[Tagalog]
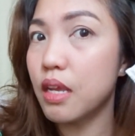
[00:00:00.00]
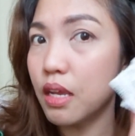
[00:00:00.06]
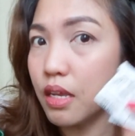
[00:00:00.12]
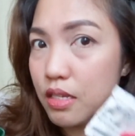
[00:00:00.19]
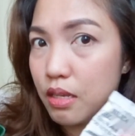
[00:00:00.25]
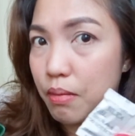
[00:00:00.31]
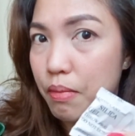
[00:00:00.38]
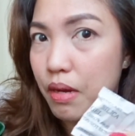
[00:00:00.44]

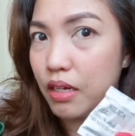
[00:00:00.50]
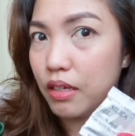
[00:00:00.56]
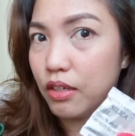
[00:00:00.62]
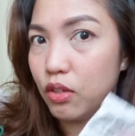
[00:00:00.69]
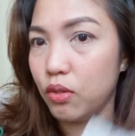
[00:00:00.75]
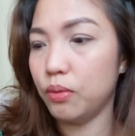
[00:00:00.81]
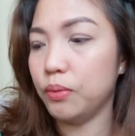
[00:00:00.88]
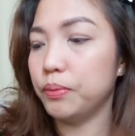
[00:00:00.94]
sa bag
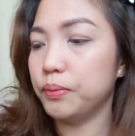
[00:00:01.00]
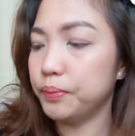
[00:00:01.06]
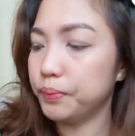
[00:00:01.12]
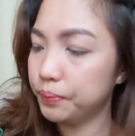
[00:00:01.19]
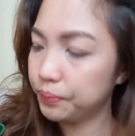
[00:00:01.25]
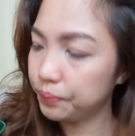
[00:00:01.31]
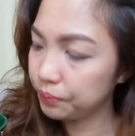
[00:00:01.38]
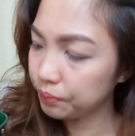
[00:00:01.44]
niya.
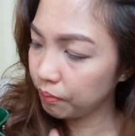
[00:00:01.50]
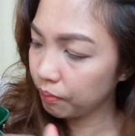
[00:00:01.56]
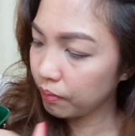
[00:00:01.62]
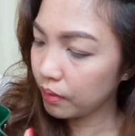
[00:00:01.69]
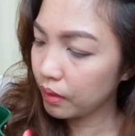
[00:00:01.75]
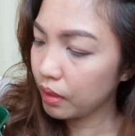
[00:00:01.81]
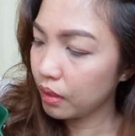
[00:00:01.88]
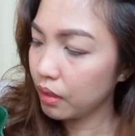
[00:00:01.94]

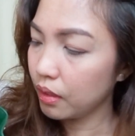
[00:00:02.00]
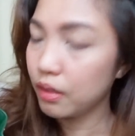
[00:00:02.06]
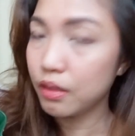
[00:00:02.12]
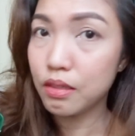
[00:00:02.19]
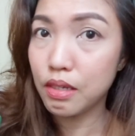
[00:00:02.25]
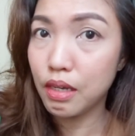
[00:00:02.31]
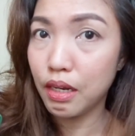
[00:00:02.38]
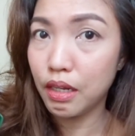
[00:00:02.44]
Si
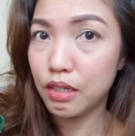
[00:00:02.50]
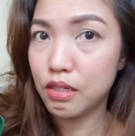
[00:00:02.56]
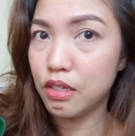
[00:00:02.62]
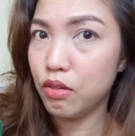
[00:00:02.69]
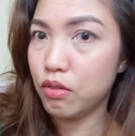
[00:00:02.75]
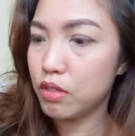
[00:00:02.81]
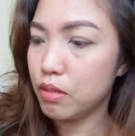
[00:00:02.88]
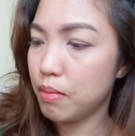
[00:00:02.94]
Alexine
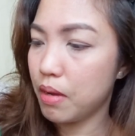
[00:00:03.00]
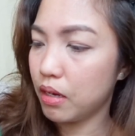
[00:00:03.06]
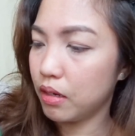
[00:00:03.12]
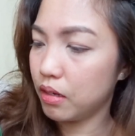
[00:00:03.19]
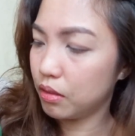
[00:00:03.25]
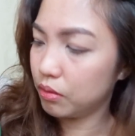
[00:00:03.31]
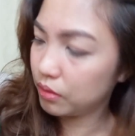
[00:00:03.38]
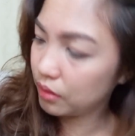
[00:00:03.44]
sa background.